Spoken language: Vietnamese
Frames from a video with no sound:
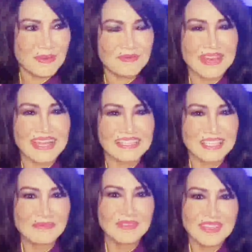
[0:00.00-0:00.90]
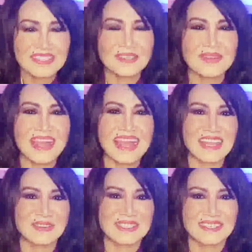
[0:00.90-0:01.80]
Lan Kim Tước Châu Hà
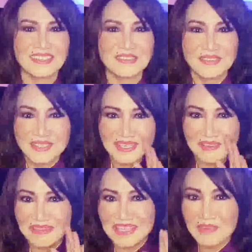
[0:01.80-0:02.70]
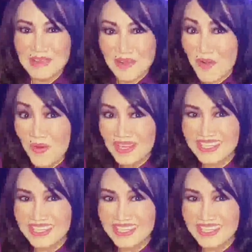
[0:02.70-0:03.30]
hồi thời đó là phải kêu bằng cô hết